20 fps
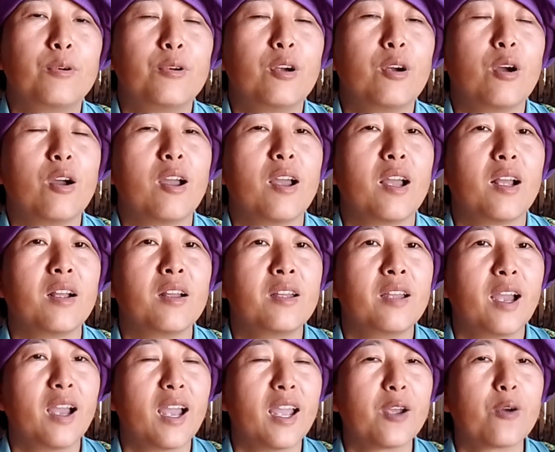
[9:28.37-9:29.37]
เพื่อ
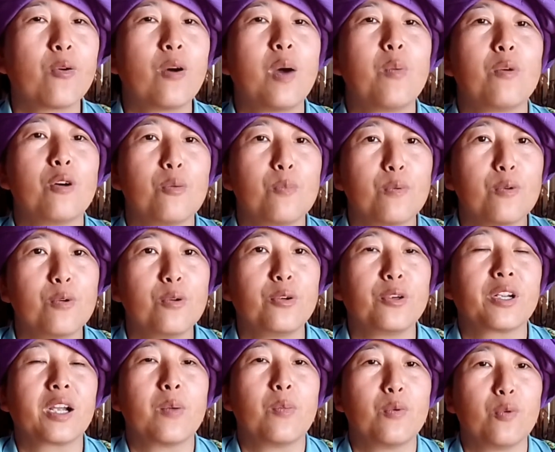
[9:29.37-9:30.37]
ให้ความอบอุ่
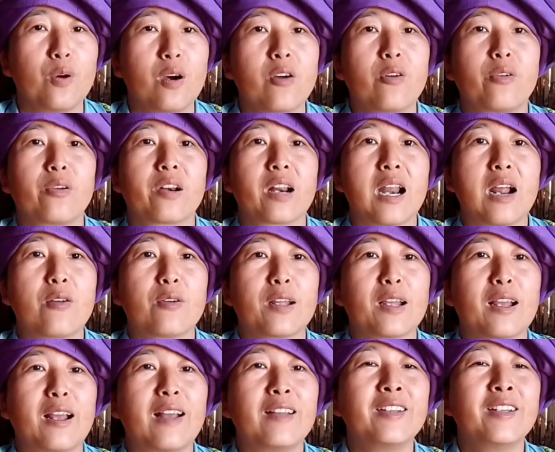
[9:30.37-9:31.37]
นกับหัวของเรา
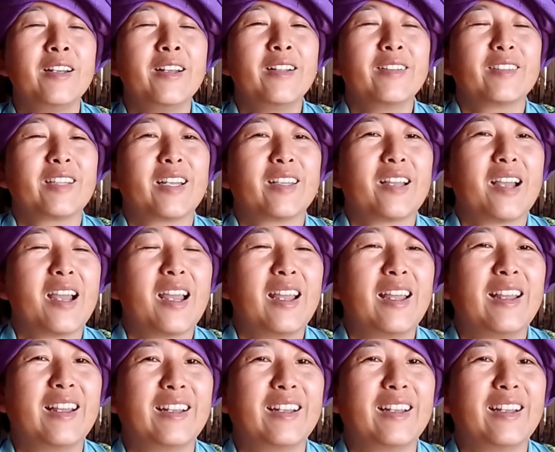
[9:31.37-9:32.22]
นะคะ แต่ถ้า